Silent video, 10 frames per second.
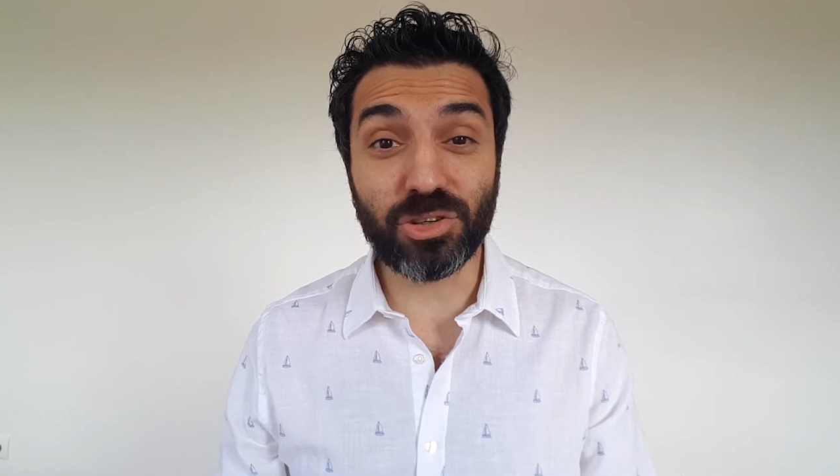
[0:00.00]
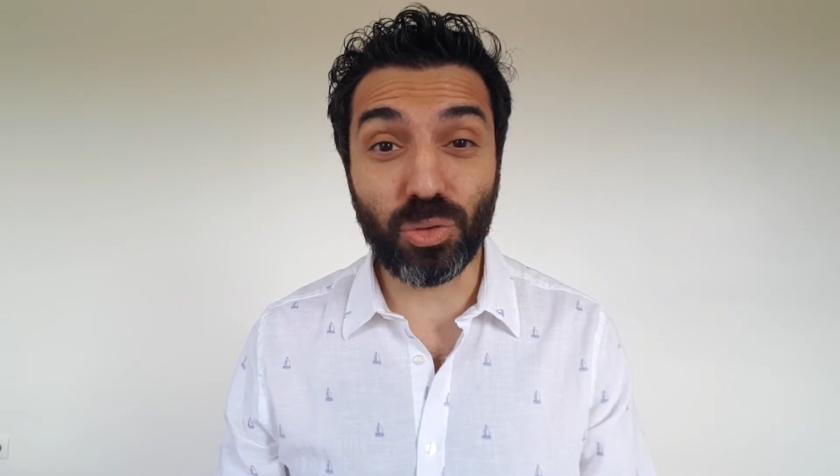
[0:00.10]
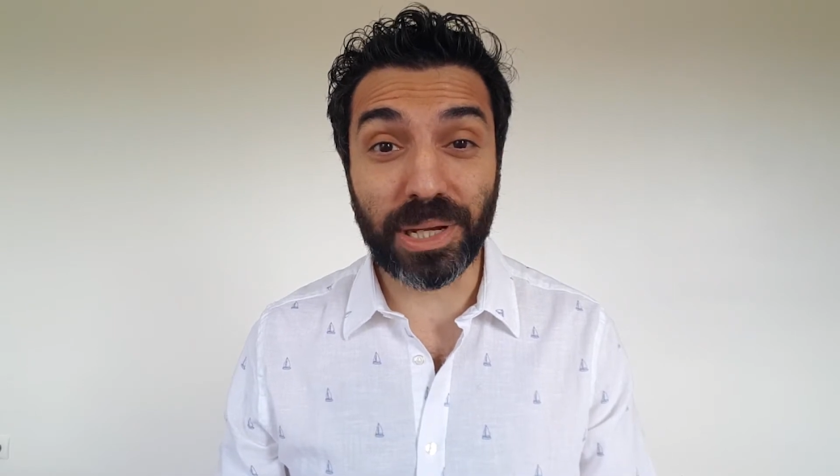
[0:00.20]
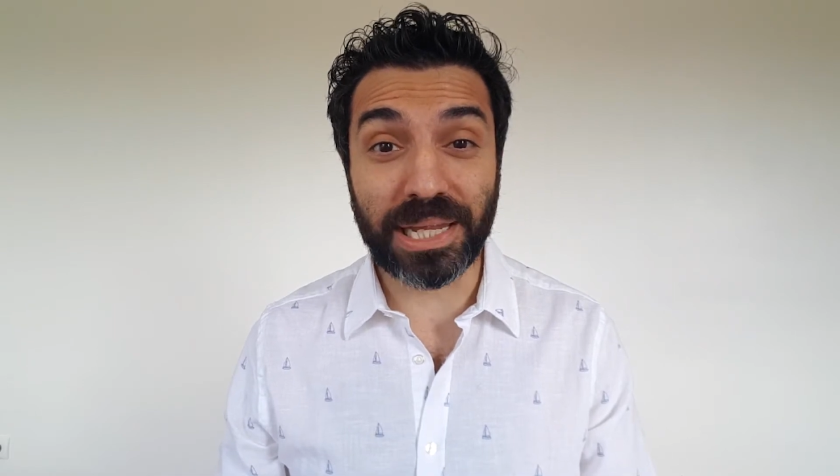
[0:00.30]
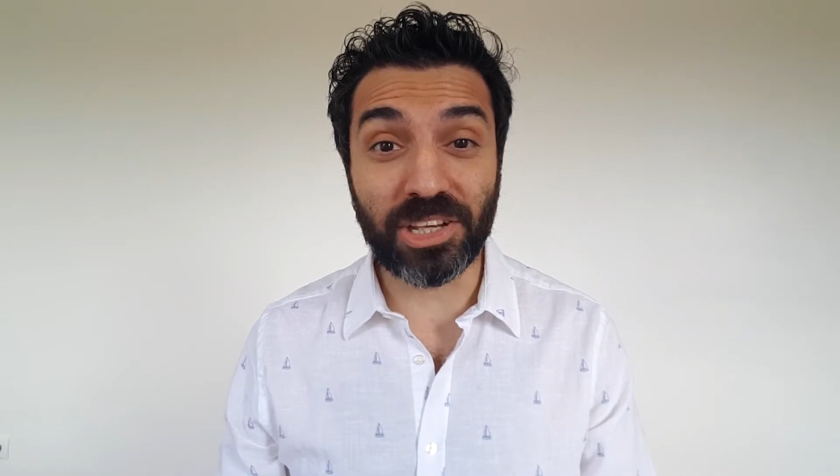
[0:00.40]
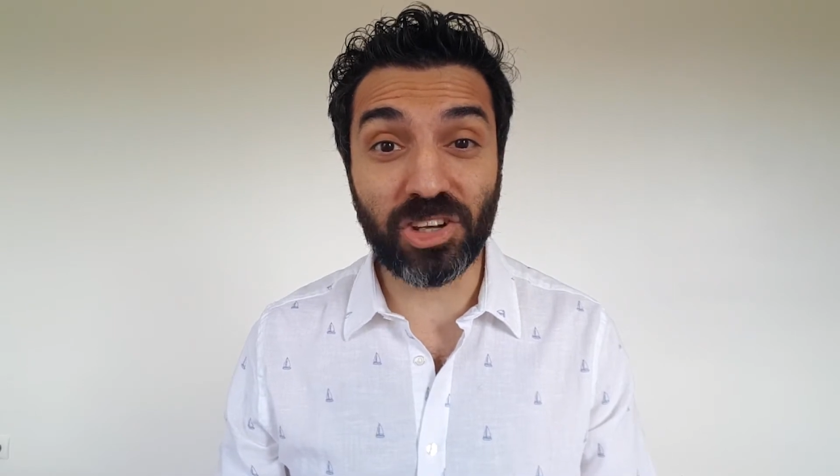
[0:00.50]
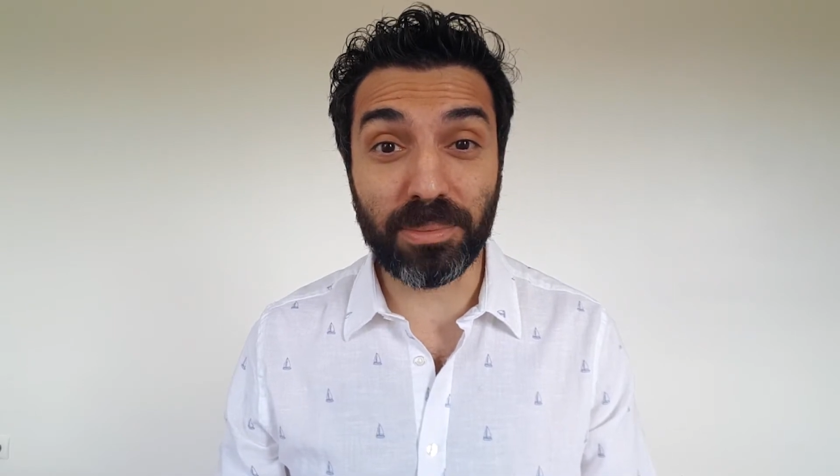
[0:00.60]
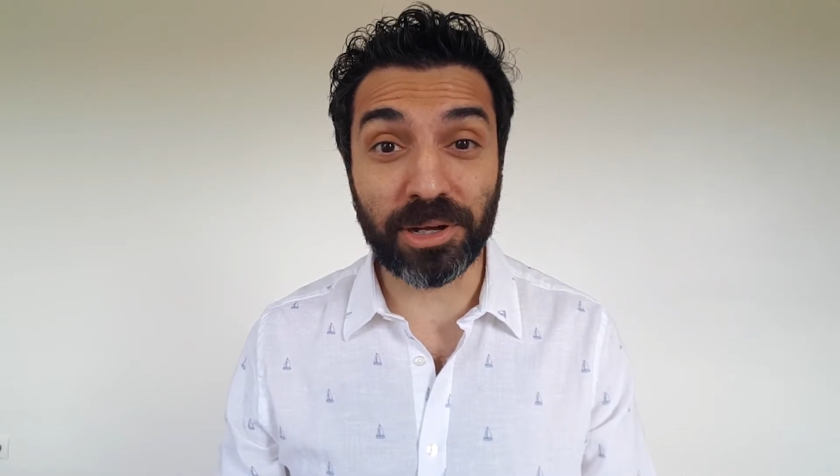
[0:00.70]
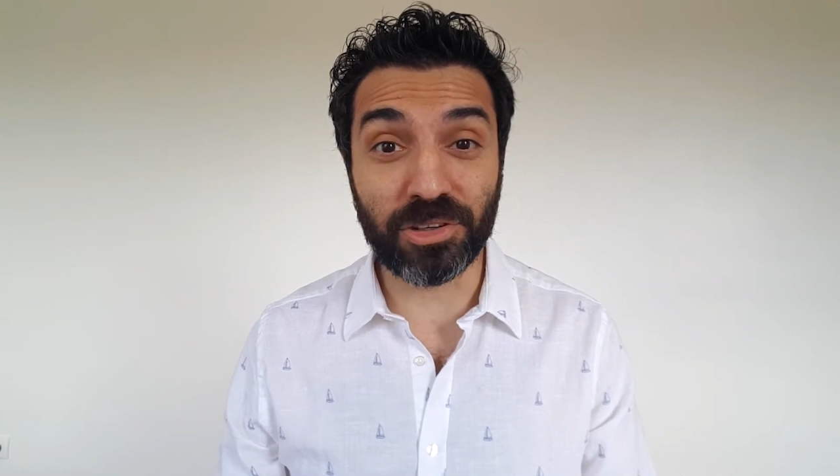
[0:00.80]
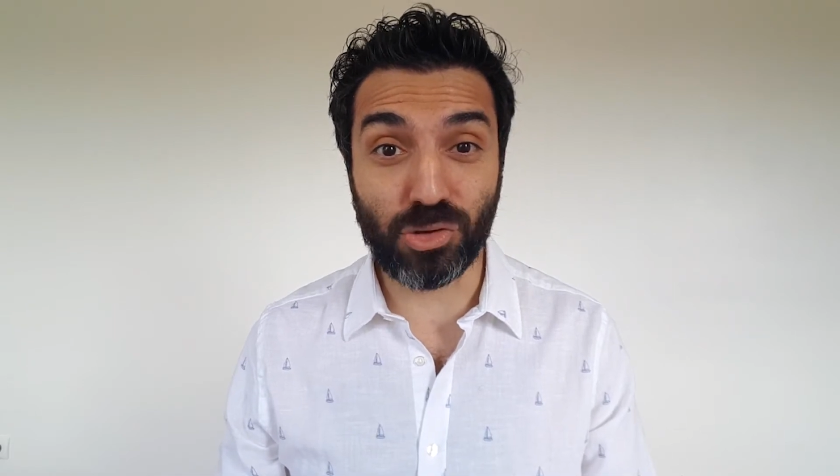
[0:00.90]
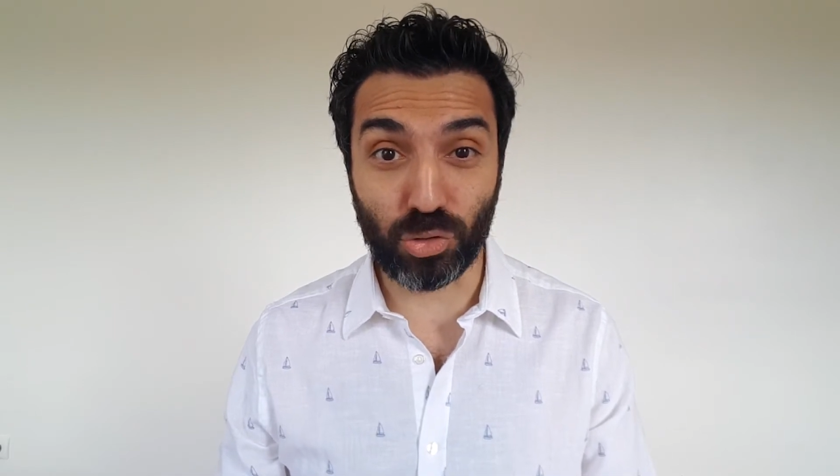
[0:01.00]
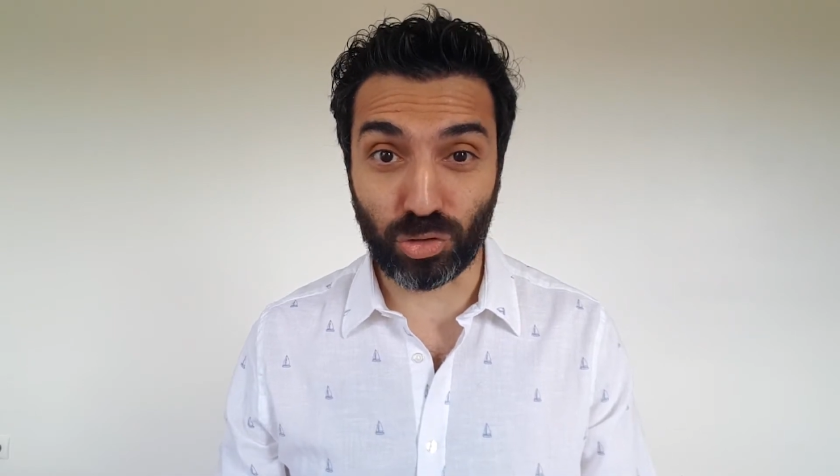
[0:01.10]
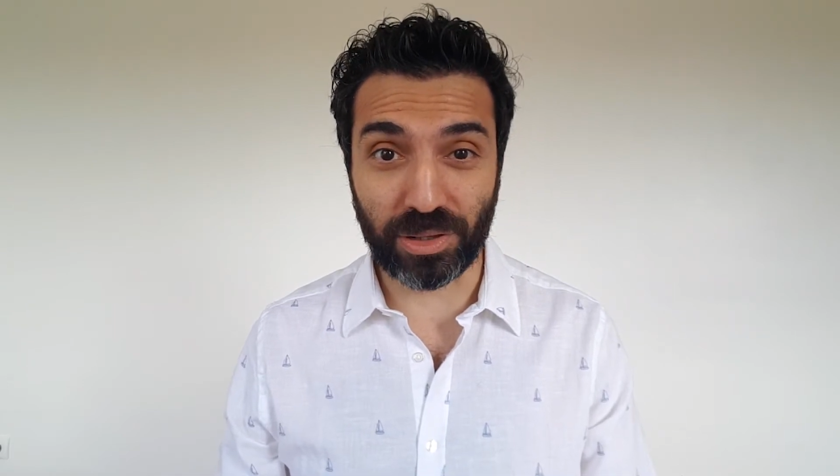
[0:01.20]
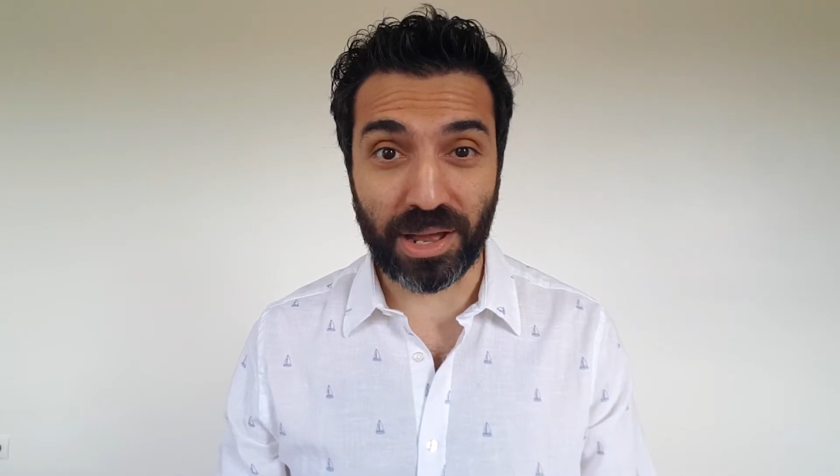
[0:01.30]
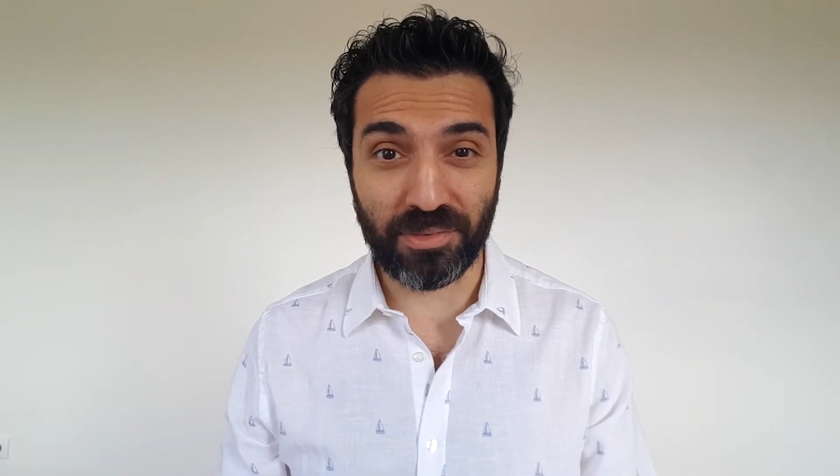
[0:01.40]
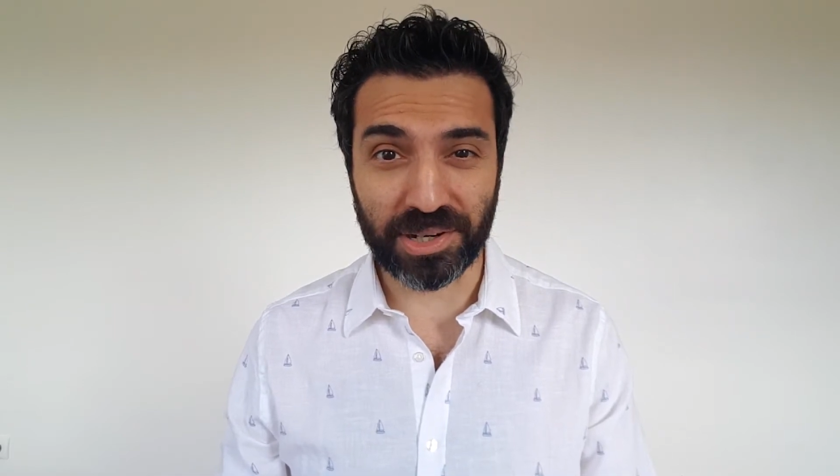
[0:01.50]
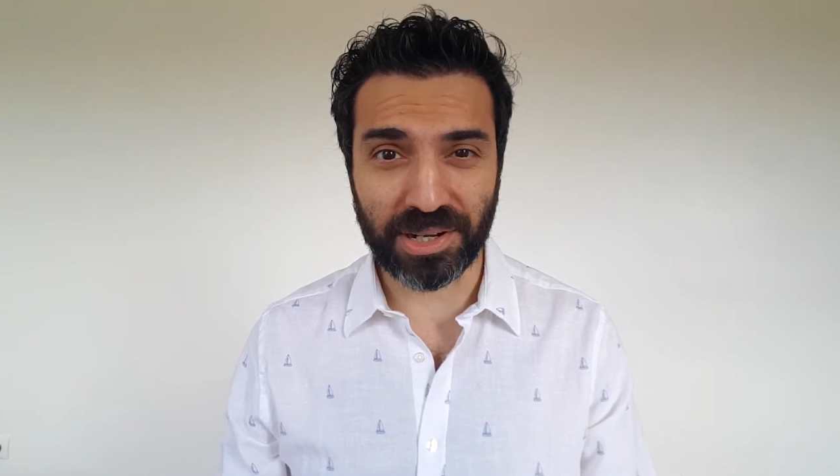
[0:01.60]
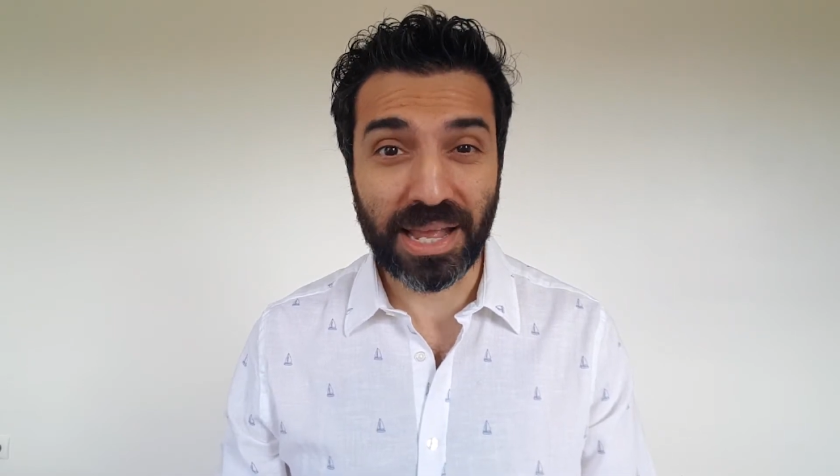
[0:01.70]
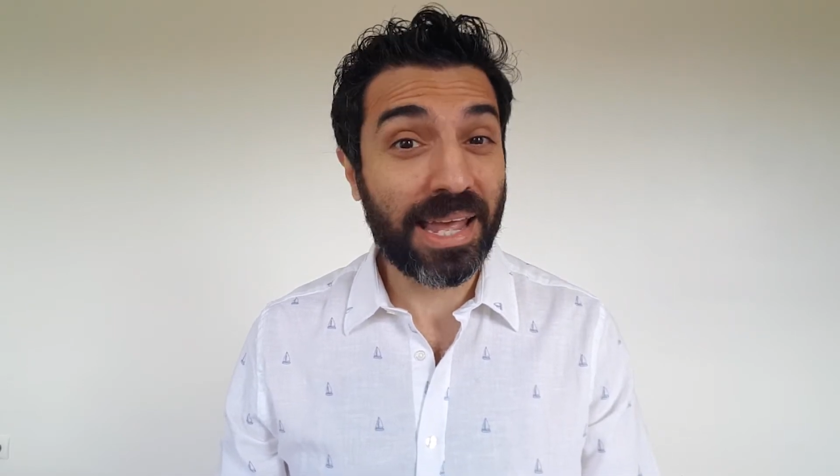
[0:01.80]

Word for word: çok ilginç yabancı sözcükler var.